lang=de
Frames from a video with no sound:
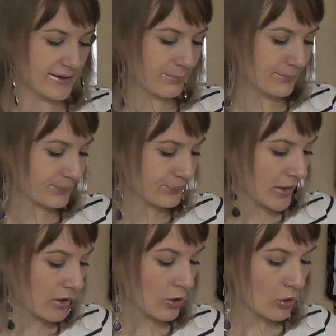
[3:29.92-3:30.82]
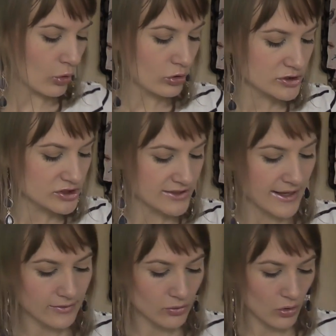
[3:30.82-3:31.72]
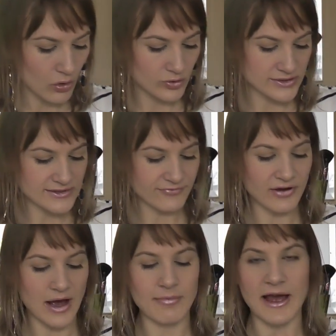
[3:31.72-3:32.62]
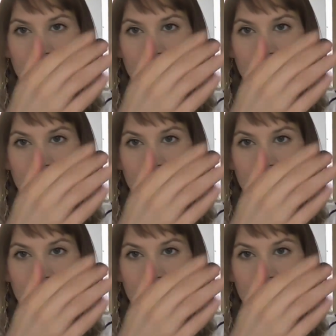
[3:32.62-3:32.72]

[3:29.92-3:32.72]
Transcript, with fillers: Lippen. Und dann noch die Farbe